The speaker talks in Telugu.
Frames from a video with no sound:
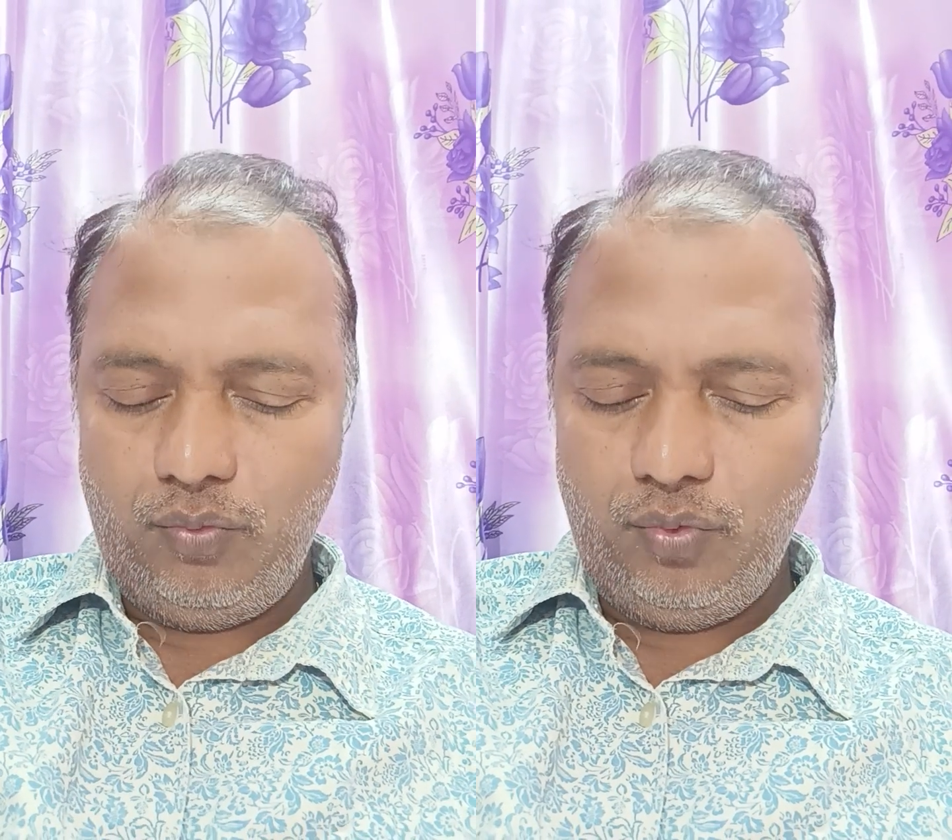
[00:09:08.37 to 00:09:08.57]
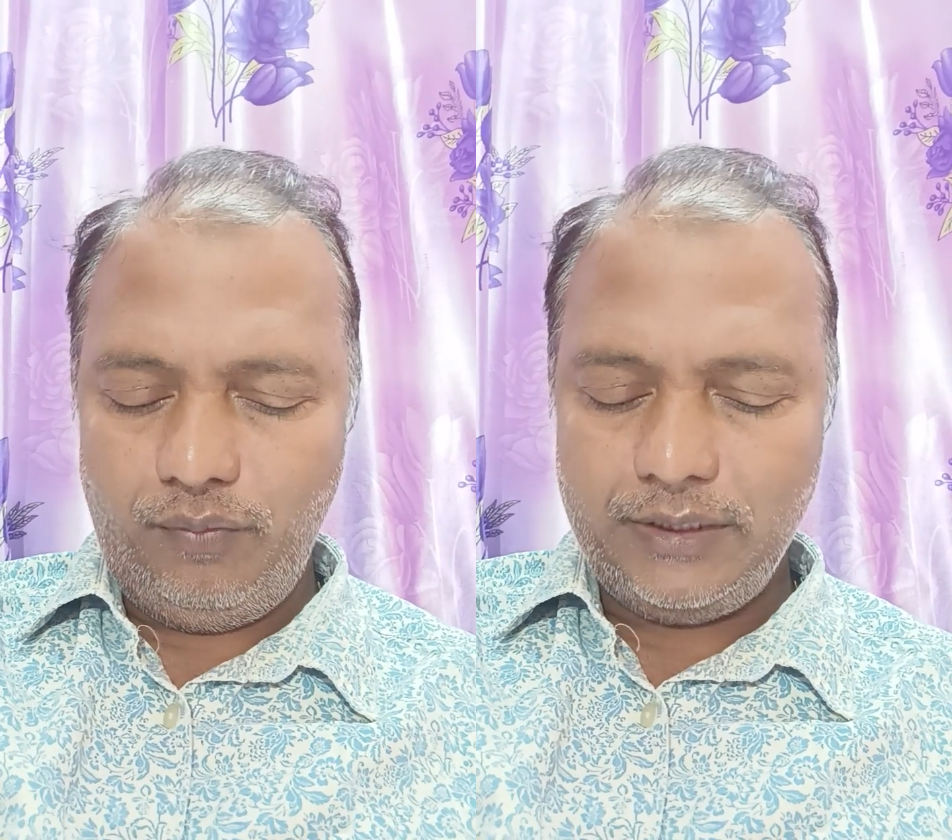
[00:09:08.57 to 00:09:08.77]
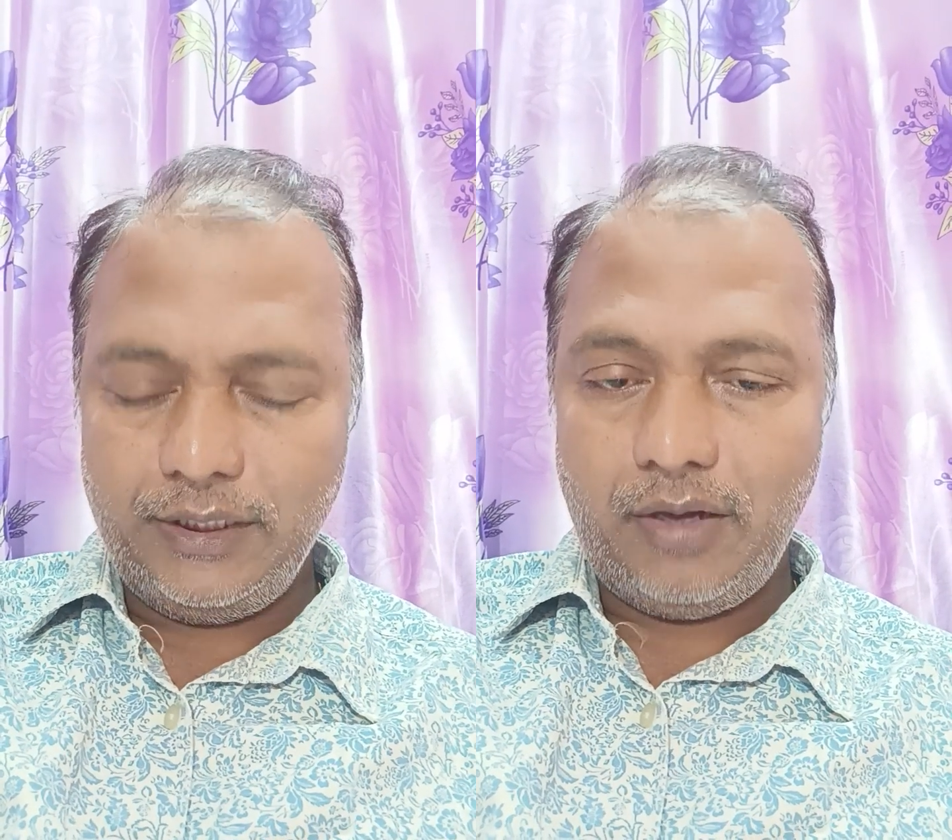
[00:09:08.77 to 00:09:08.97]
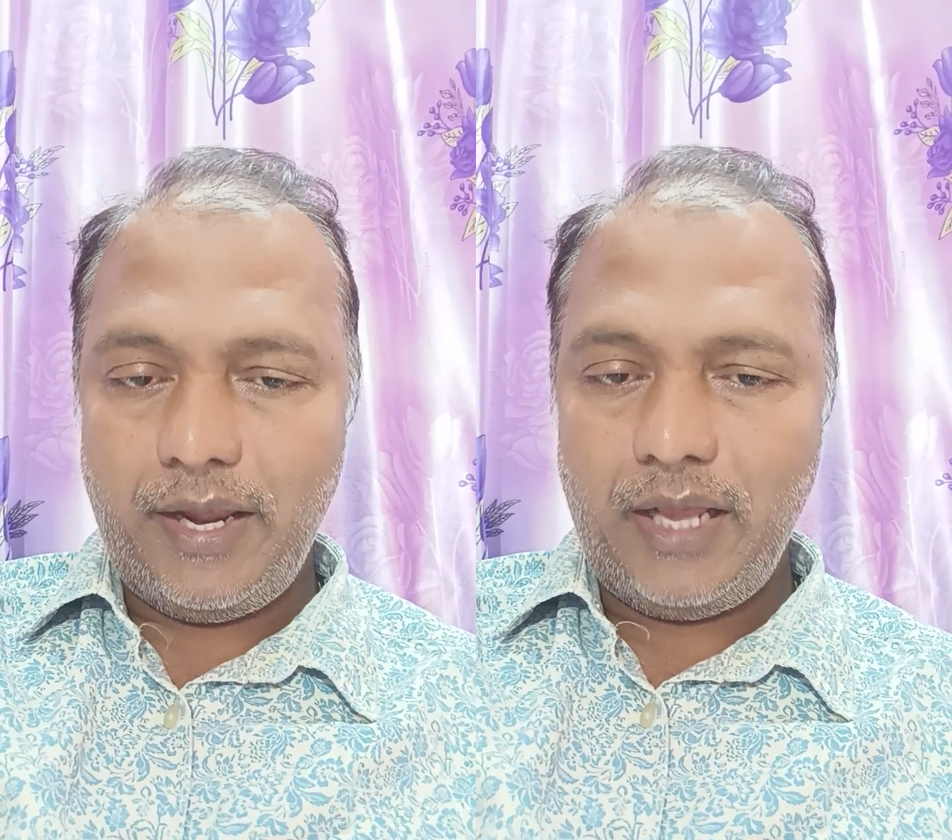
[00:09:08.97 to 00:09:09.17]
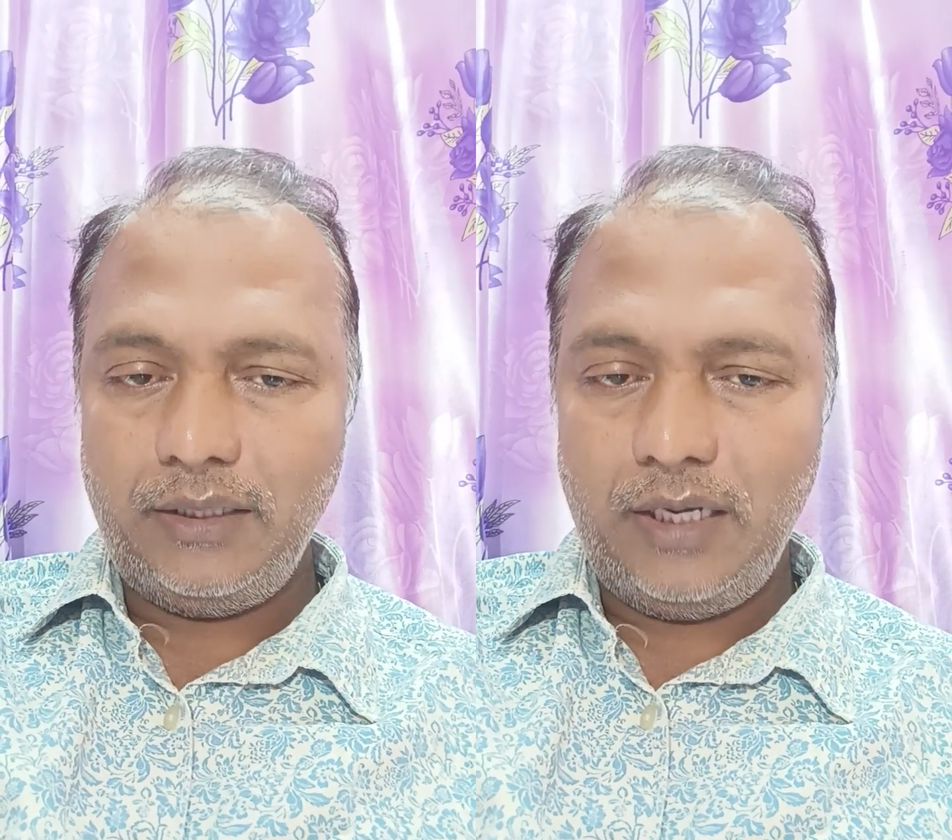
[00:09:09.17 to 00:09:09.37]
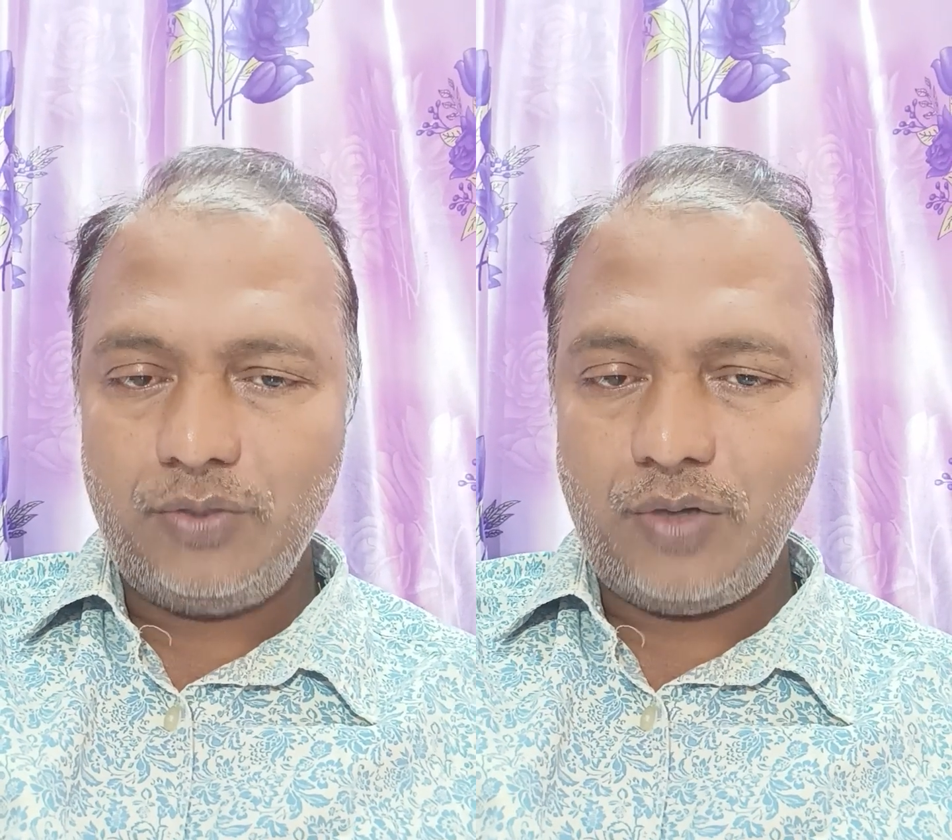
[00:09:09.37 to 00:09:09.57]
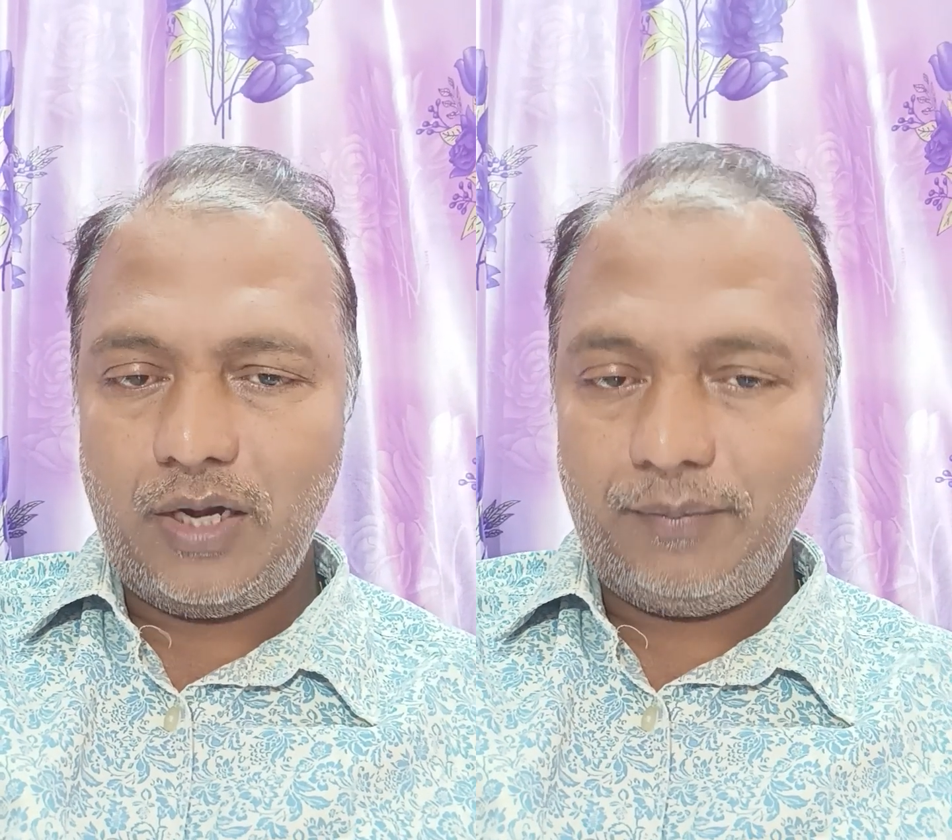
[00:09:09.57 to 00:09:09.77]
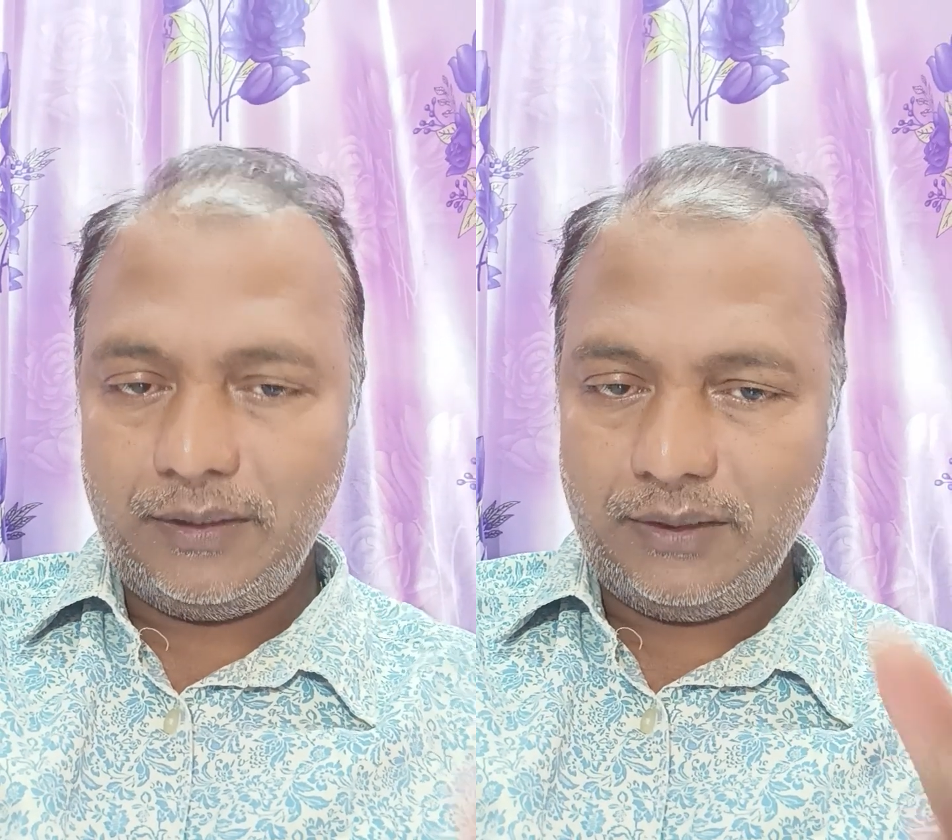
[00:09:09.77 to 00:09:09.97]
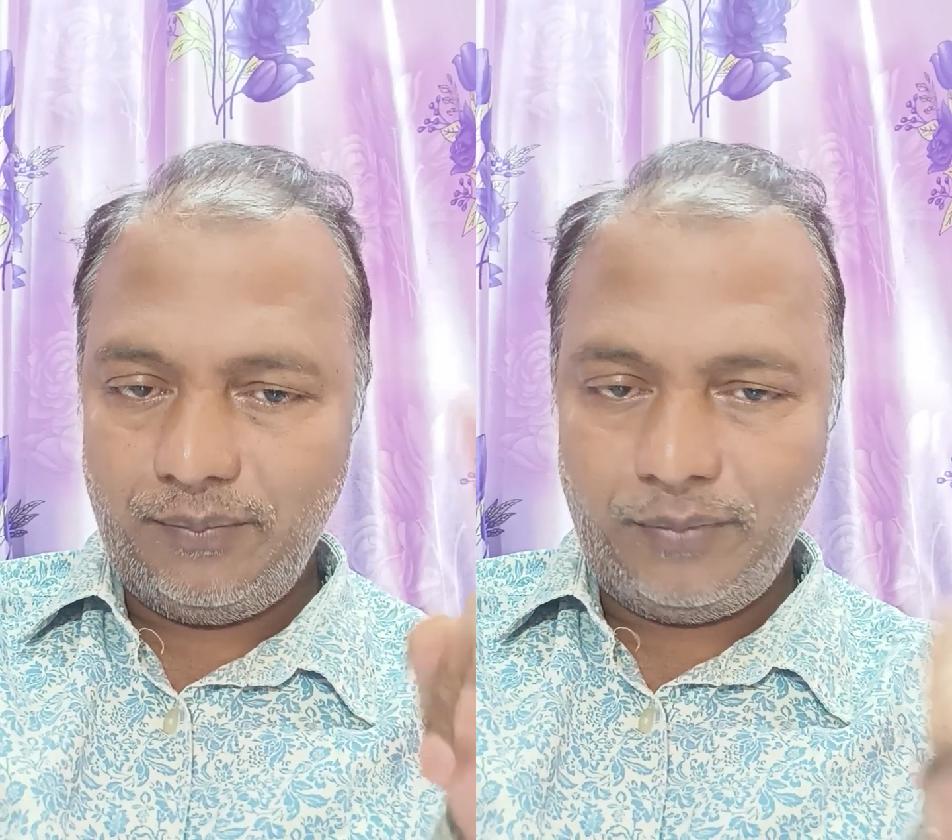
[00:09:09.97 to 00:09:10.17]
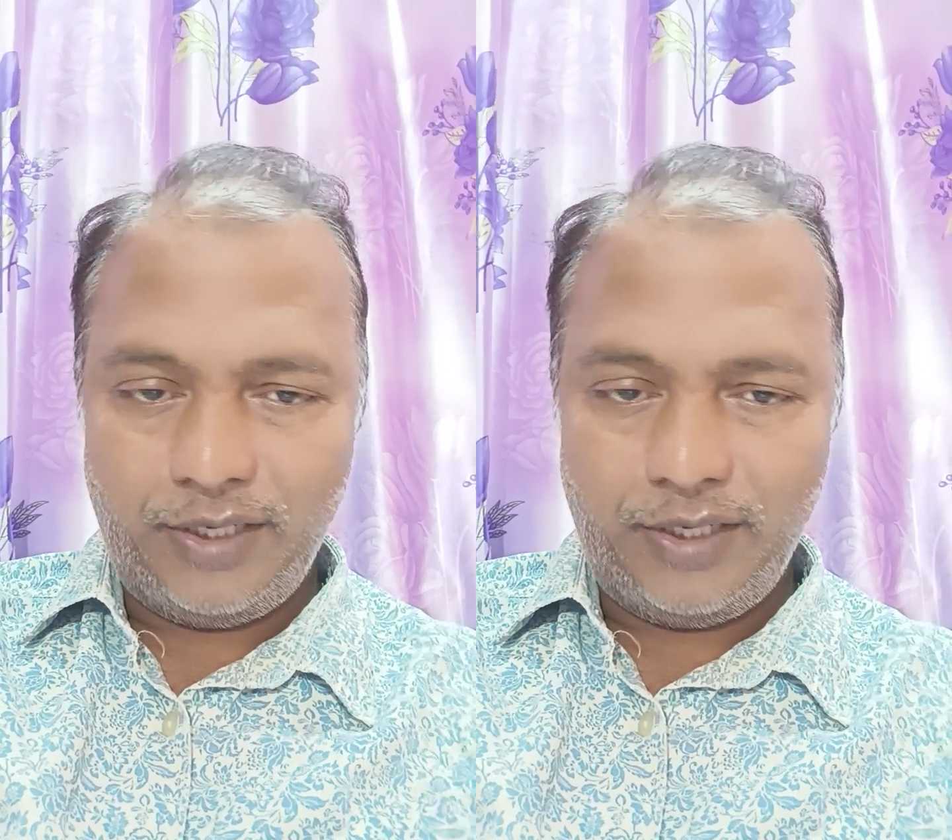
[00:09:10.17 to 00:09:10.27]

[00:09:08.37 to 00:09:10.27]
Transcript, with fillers: ఊర్వశి రాయ్ అందాలు చూడాలంటే మాత్రం